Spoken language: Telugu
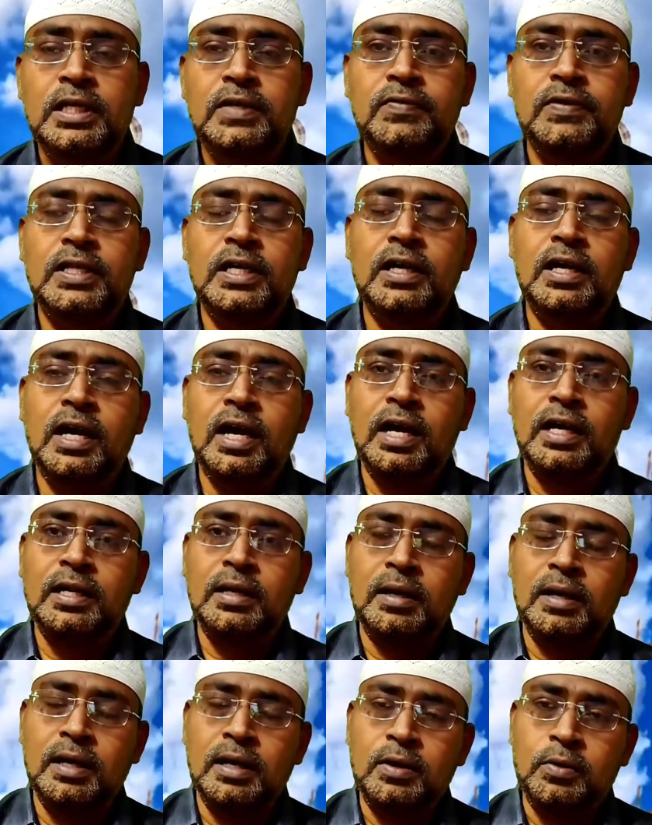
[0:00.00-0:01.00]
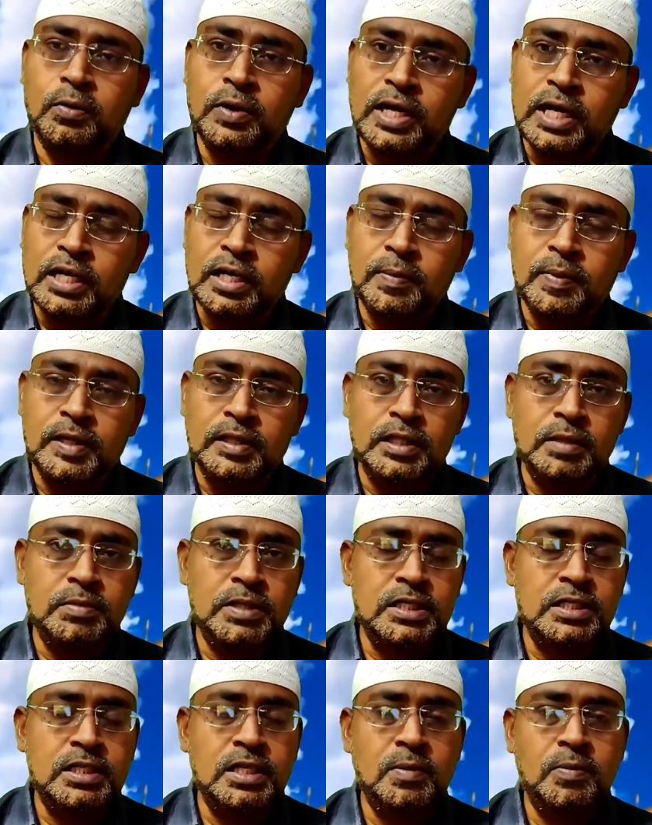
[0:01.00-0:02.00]
ఈ విధంగా ఆయన కోయడానికి ప్రయత్నం
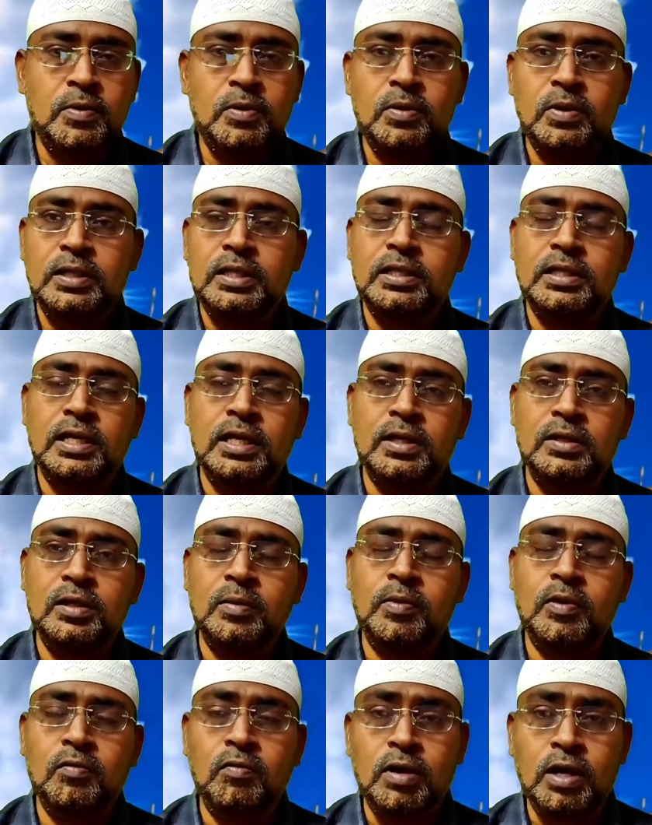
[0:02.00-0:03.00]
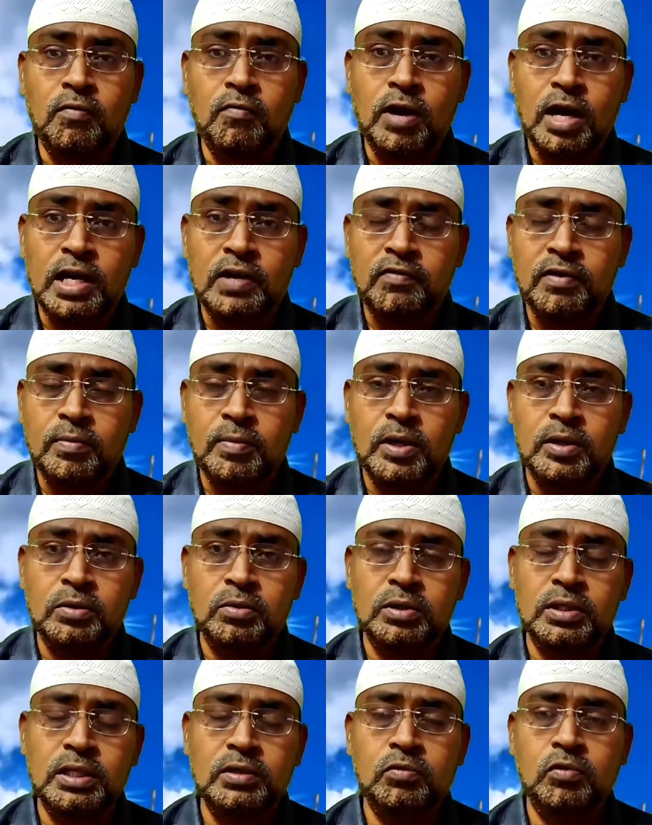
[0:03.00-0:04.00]
చేసినప్పుడు అది తెగదప్పుడు ఒక వాణి
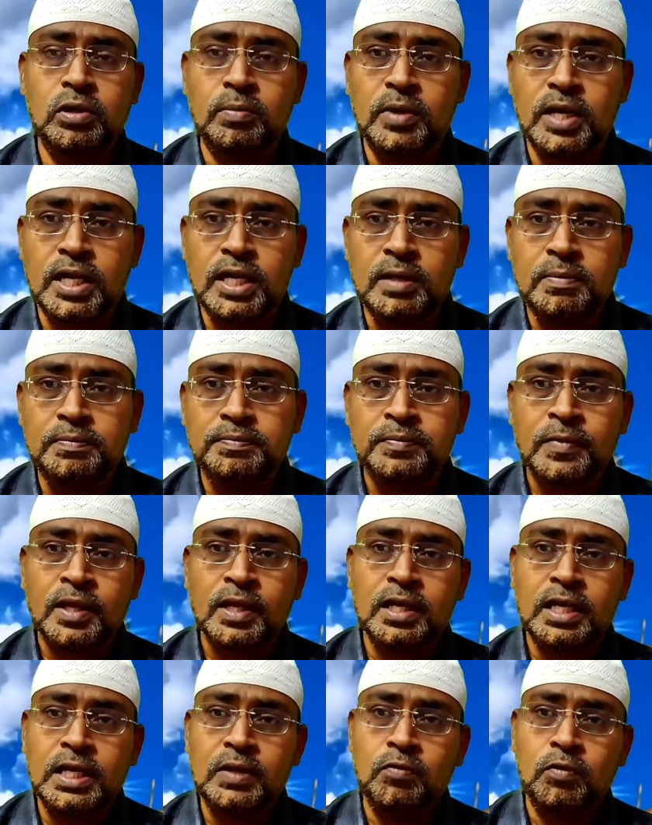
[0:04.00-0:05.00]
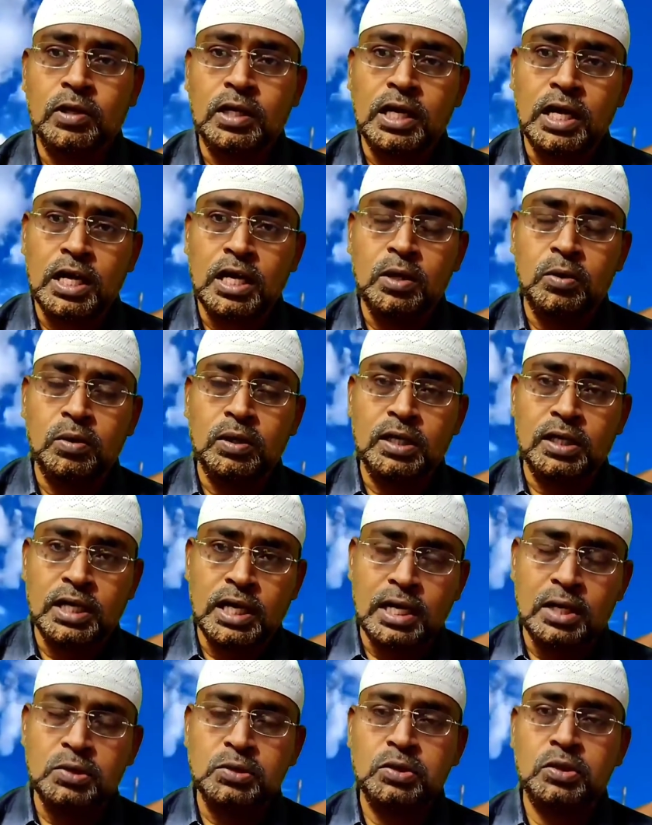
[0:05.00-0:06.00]
వినబడుతుంది ఓ ఇబ్రహీం నీవు కలను అంటే
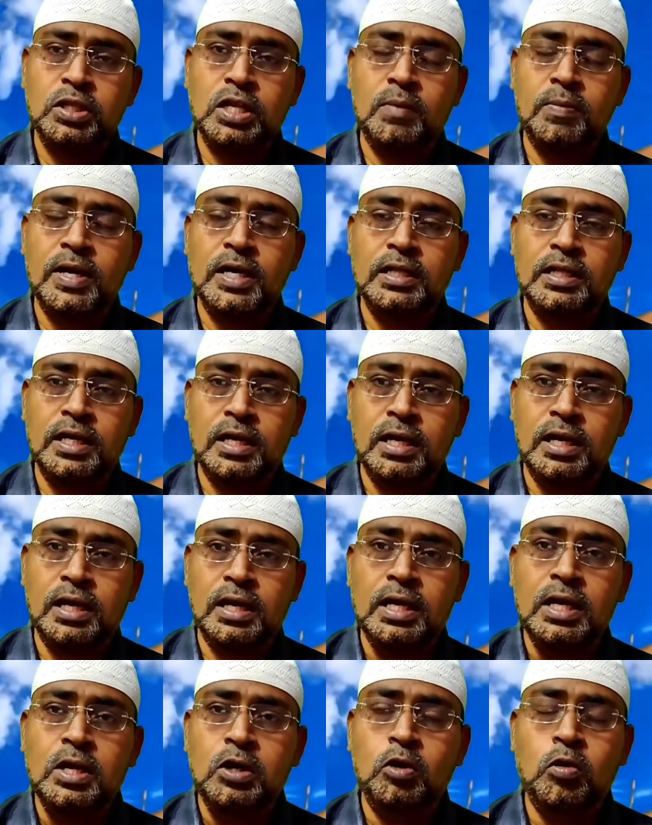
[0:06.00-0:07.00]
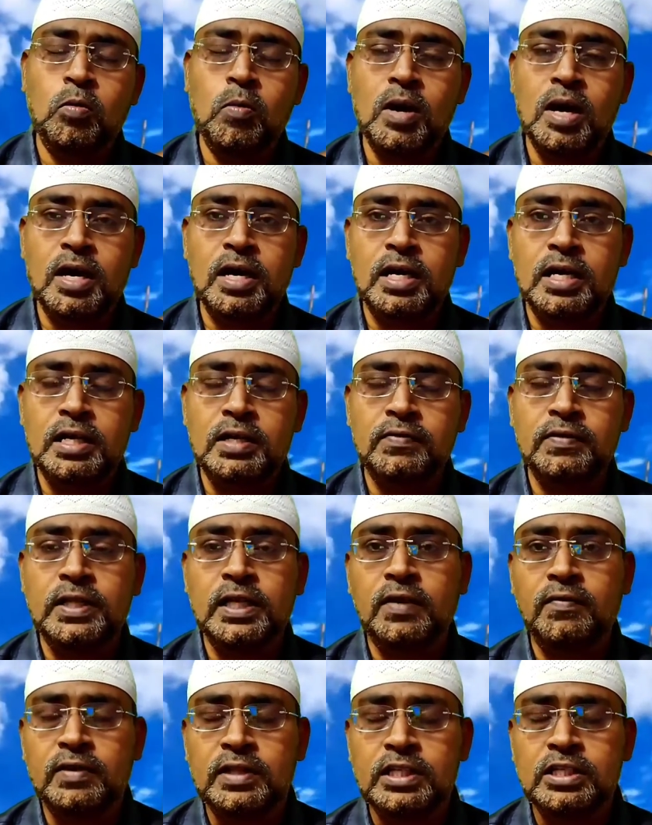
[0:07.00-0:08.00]
కల వస్తుంది అనమాట తన కుమారుని ఈ
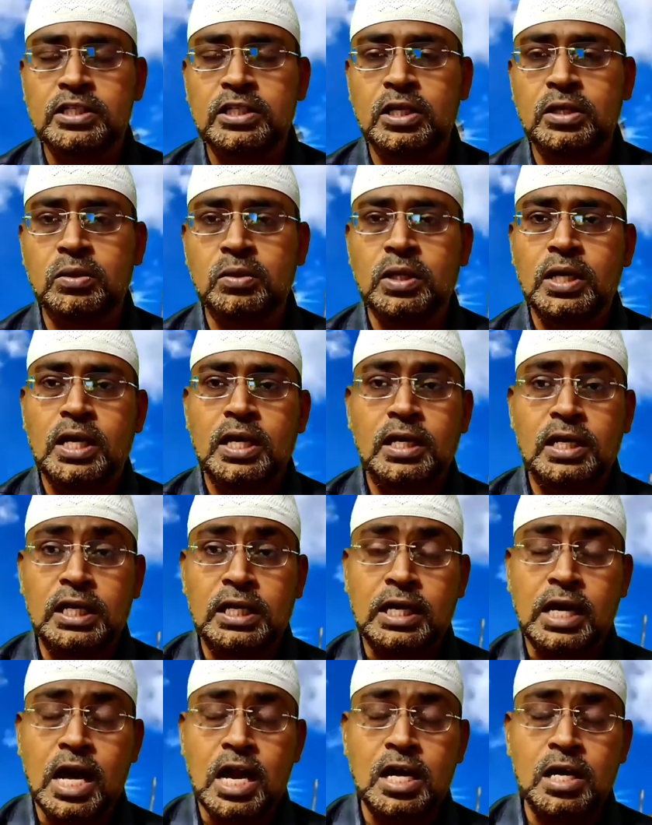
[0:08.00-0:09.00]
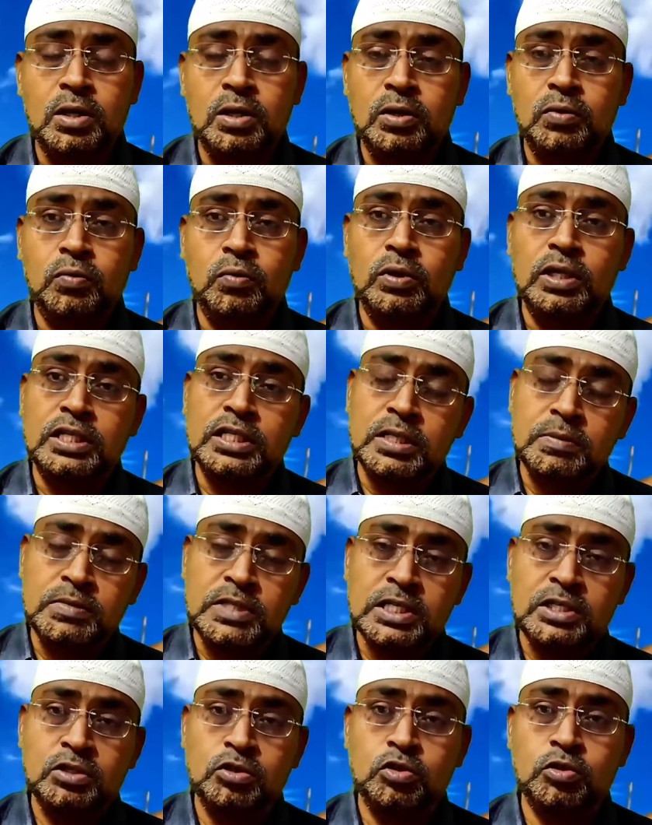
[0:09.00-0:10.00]
విధంగా వధించినట్టు నీ కలను నువ్వు నిజం
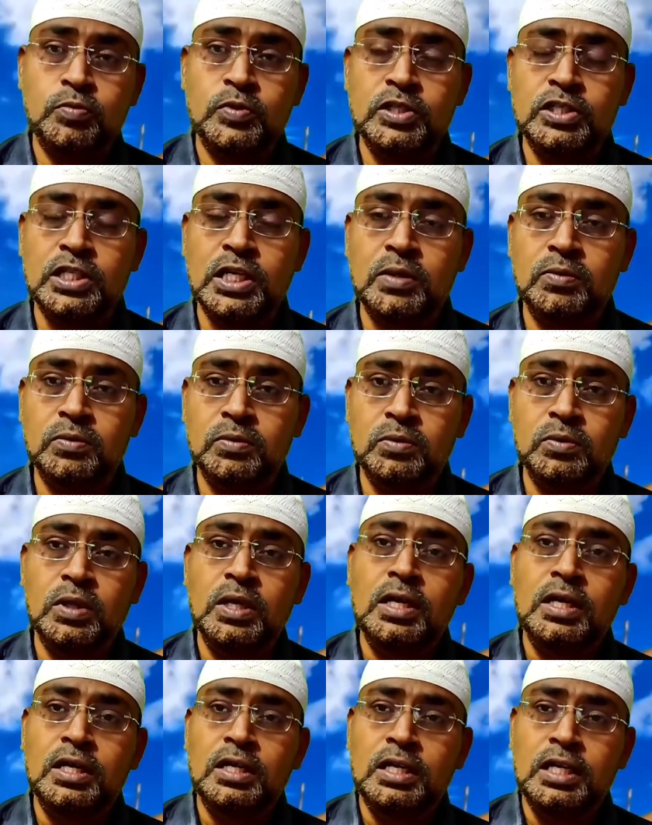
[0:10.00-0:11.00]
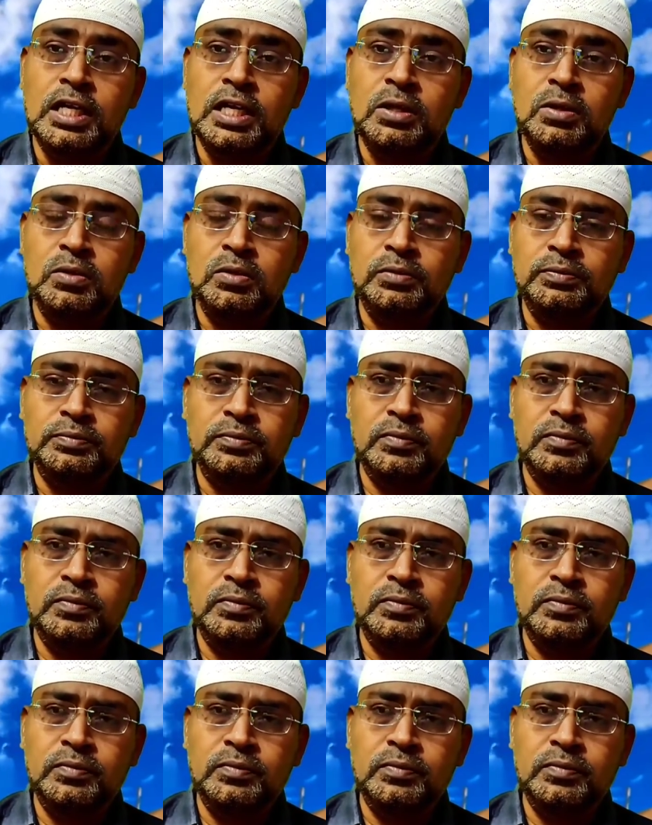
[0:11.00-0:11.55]
చేసి చూపించావు నేను